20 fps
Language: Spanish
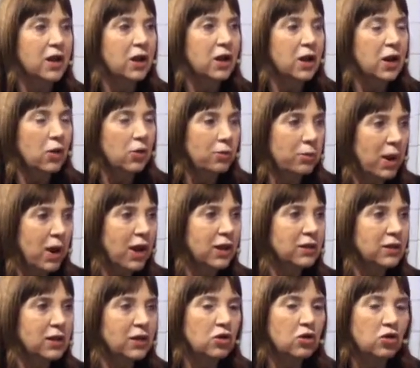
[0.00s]
los
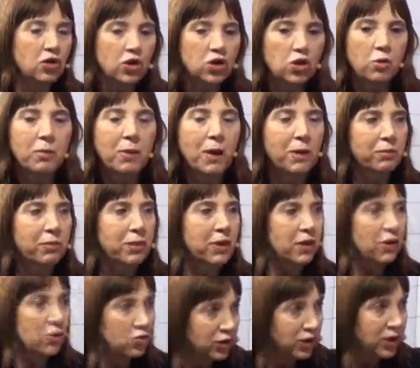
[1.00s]
plásticos y los
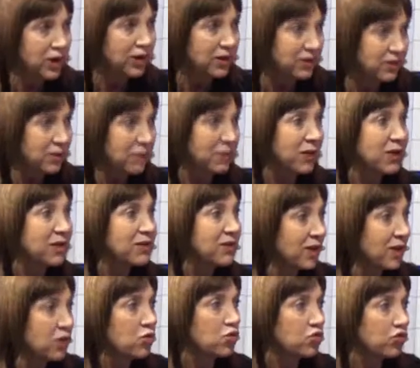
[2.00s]
papeles un día a la semana se
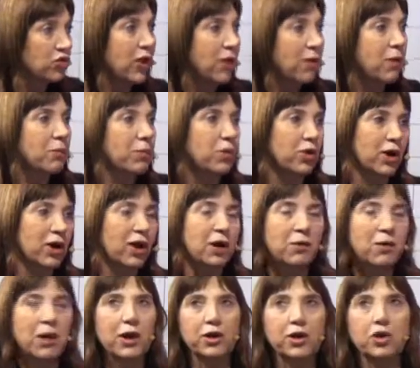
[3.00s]
anunciaba por cada
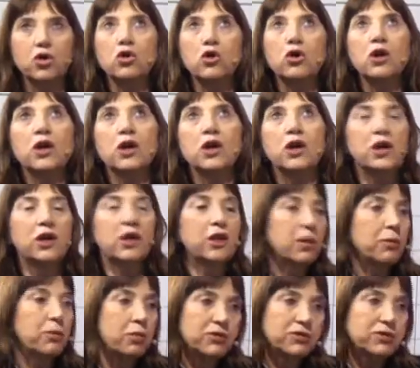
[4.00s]
barrio y
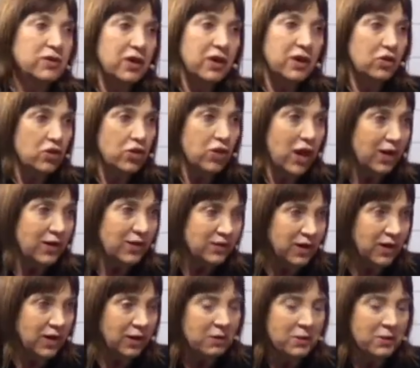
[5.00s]
después se dejó de hacer.